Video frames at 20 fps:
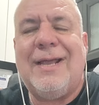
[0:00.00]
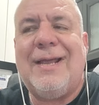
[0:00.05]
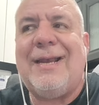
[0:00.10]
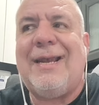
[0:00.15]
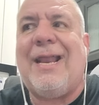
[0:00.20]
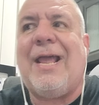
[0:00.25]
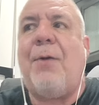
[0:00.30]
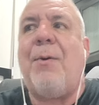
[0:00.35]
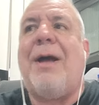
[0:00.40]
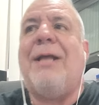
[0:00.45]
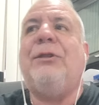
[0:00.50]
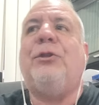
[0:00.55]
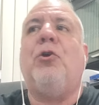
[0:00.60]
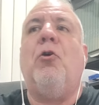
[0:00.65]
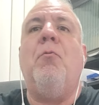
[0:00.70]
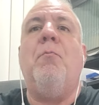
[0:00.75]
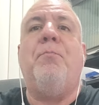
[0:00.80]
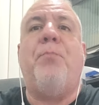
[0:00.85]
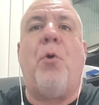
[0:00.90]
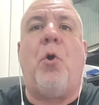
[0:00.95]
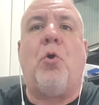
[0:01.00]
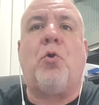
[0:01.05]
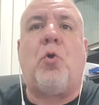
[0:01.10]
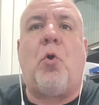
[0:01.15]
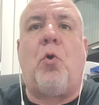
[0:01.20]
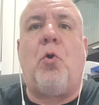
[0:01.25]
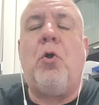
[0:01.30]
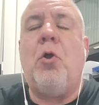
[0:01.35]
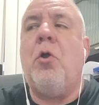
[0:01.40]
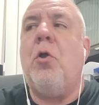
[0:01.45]
levanta un
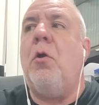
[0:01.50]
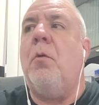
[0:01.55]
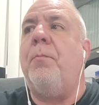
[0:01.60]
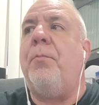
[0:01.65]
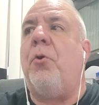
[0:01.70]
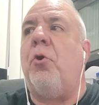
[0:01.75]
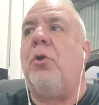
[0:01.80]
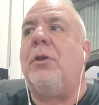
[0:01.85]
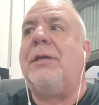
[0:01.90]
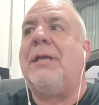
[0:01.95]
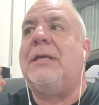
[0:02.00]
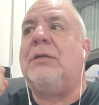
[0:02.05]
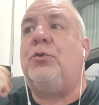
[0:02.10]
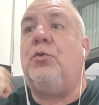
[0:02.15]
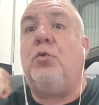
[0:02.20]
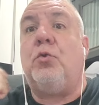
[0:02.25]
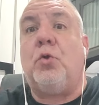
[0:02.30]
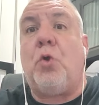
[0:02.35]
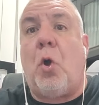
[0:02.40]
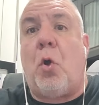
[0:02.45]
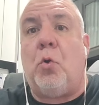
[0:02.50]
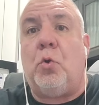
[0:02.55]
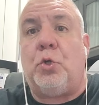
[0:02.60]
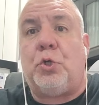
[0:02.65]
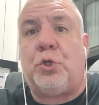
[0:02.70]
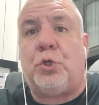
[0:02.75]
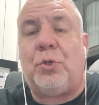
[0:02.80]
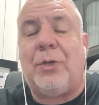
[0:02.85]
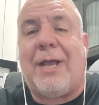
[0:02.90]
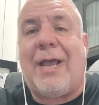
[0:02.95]
poco porque su
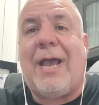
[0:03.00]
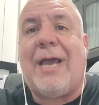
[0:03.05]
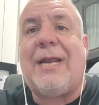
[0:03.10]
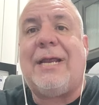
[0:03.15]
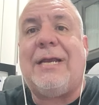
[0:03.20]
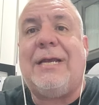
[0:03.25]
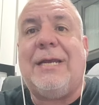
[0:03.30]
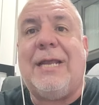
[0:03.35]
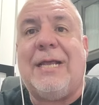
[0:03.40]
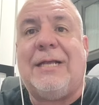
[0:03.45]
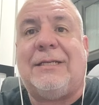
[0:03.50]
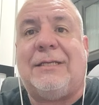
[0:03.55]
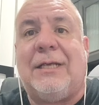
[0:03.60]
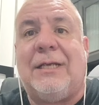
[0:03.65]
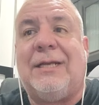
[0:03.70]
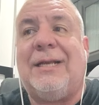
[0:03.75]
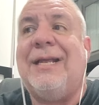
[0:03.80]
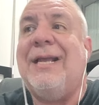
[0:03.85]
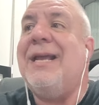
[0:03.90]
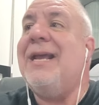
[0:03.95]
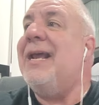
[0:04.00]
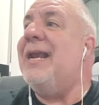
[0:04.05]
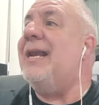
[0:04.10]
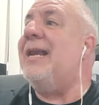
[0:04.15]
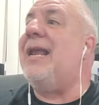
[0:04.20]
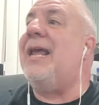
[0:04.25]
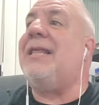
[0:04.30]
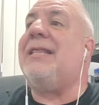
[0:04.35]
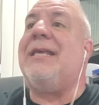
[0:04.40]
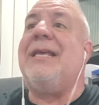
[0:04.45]
coach, Eric Nixick,
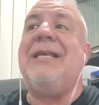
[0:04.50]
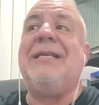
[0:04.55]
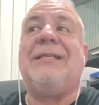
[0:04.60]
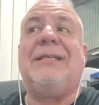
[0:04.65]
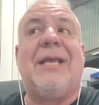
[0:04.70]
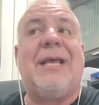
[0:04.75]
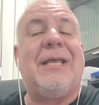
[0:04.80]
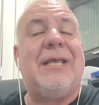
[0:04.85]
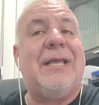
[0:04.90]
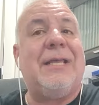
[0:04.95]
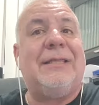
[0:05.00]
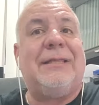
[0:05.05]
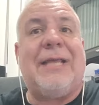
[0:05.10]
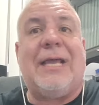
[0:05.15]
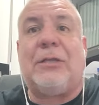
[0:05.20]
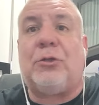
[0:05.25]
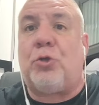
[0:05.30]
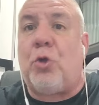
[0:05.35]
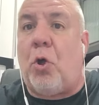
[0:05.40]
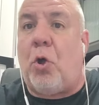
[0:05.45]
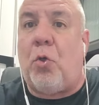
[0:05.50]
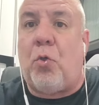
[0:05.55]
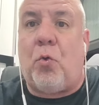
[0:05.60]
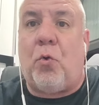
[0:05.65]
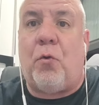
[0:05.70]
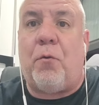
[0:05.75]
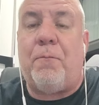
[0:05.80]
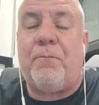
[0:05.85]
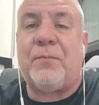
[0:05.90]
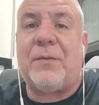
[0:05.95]
le dice de
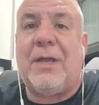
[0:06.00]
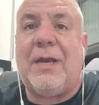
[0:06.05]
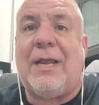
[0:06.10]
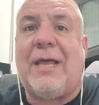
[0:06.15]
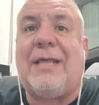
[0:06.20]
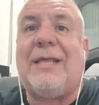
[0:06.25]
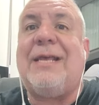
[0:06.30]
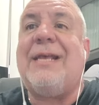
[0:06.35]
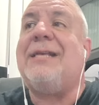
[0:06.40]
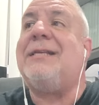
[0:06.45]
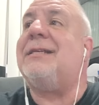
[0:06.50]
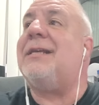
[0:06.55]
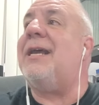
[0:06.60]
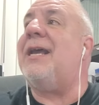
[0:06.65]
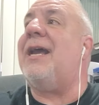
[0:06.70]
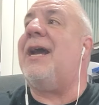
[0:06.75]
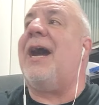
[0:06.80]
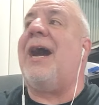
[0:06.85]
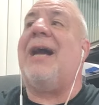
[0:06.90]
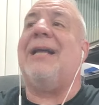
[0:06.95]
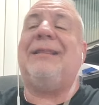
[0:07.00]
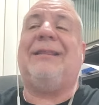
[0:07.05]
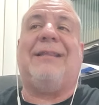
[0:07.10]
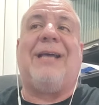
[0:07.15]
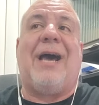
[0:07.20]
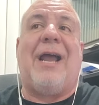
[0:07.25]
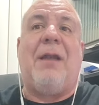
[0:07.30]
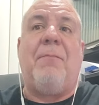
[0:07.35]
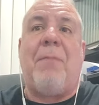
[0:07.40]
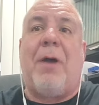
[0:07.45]
todo. Le dice
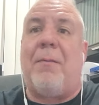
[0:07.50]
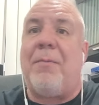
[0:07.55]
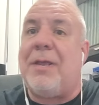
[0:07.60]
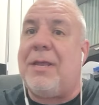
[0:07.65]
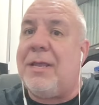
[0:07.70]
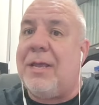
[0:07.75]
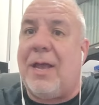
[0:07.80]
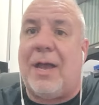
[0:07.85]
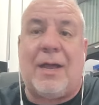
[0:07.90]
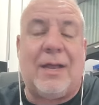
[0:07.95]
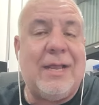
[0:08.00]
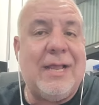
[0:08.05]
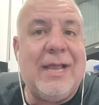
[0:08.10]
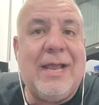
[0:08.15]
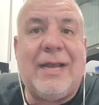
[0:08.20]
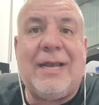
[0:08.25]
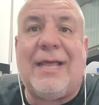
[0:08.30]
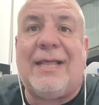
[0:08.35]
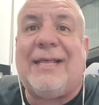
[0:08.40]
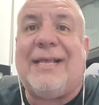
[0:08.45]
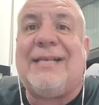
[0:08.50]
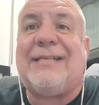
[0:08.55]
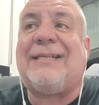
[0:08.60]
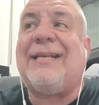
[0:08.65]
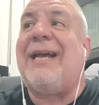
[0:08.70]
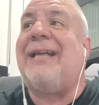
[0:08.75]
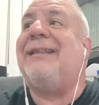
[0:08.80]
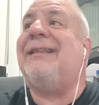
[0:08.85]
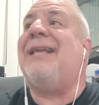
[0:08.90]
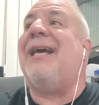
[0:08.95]
hasta alma mía. Le
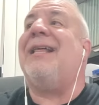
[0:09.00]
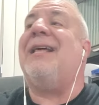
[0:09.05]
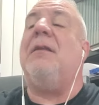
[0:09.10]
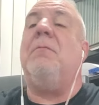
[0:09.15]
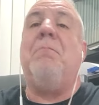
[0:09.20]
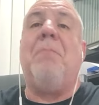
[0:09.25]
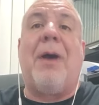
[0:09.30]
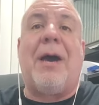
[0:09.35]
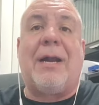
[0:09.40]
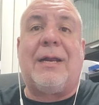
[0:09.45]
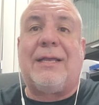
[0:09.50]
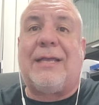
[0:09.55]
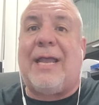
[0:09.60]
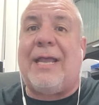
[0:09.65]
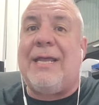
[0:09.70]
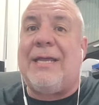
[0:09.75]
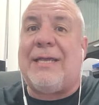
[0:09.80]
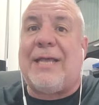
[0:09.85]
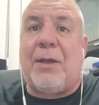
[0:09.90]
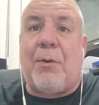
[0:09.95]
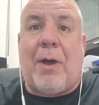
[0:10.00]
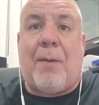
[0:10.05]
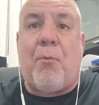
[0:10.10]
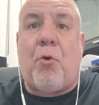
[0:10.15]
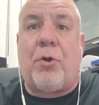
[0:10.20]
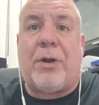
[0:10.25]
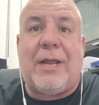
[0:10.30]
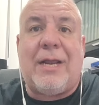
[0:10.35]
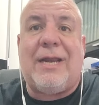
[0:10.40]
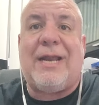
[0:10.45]
dice hasta el marquen que va a
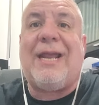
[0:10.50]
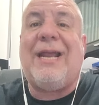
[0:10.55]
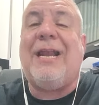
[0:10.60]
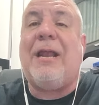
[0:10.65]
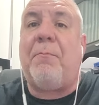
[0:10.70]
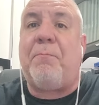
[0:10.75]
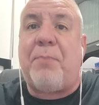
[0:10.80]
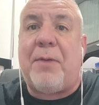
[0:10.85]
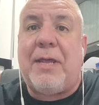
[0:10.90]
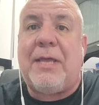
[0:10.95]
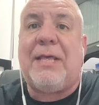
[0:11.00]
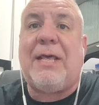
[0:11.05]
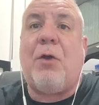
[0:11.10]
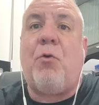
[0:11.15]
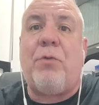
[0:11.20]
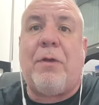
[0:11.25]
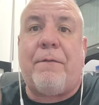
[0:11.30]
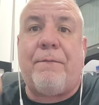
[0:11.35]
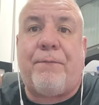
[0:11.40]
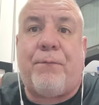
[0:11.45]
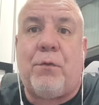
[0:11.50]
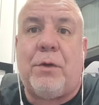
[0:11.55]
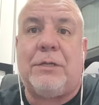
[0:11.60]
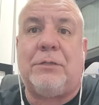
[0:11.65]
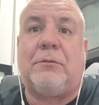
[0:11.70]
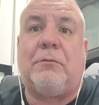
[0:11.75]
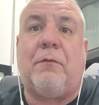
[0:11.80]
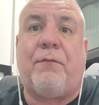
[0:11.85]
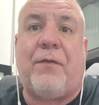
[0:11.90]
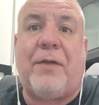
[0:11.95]
morir y le pide un
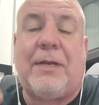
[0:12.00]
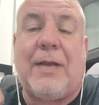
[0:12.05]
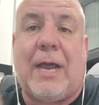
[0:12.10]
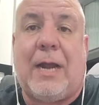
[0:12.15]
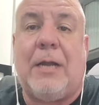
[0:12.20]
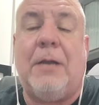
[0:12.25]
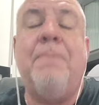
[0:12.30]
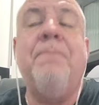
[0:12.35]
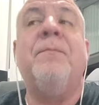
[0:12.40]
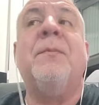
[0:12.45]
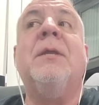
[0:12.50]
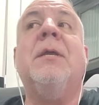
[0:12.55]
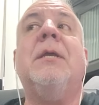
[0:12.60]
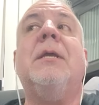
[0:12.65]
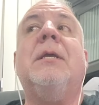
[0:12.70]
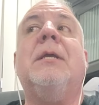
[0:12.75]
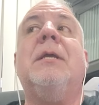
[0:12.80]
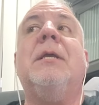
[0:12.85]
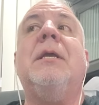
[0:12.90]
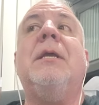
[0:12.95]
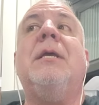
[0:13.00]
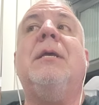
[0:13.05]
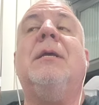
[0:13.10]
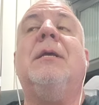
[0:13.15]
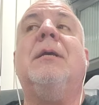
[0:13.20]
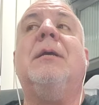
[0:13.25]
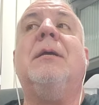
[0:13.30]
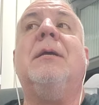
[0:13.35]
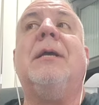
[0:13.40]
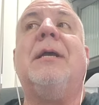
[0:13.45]
esfuerzo final. Y
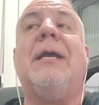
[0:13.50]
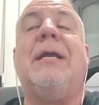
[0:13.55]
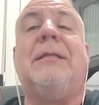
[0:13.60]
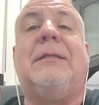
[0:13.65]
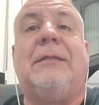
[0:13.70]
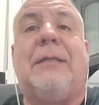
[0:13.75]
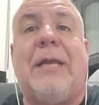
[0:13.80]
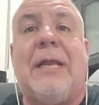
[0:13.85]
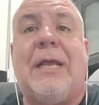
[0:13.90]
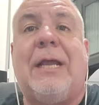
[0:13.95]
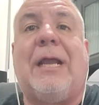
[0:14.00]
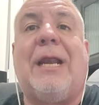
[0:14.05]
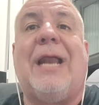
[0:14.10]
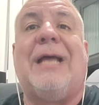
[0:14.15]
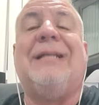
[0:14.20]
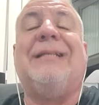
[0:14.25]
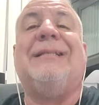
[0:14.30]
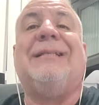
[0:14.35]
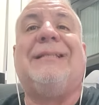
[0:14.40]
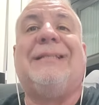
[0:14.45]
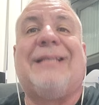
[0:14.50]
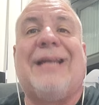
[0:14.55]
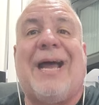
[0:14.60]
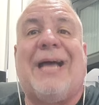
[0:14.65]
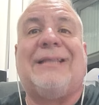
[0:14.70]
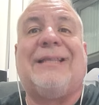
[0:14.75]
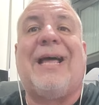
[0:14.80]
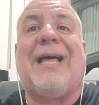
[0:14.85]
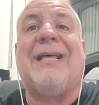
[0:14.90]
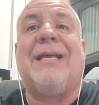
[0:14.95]
Strickland
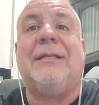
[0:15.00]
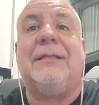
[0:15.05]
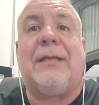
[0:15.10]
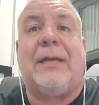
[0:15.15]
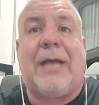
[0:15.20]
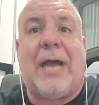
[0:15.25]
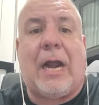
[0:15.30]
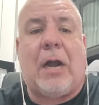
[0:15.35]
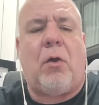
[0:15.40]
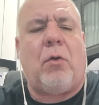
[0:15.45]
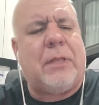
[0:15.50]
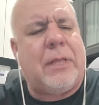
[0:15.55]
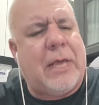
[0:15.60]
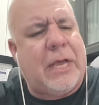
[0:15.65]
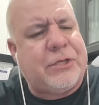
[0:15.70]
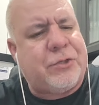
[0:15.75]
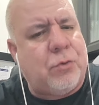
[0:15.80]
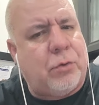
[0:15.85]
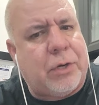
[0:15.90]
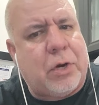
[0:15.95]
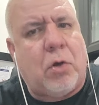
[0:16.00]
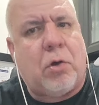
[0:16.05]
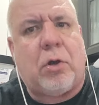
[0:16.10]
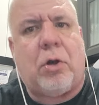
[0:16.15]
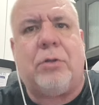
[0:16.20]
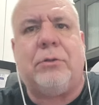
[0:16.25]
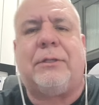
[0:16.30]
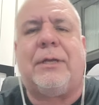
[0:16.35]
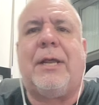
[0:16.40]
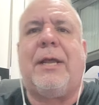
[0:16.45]
trata de entregarlo y de hecho creo que
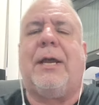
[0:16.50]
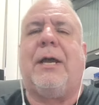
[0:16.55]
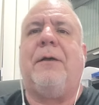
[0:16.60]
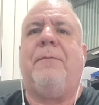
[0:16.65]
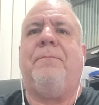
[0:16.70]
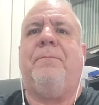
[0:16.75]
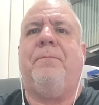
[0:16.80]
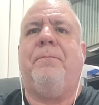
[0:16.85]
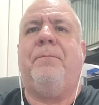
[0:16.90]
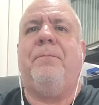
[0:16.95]
lo entrega.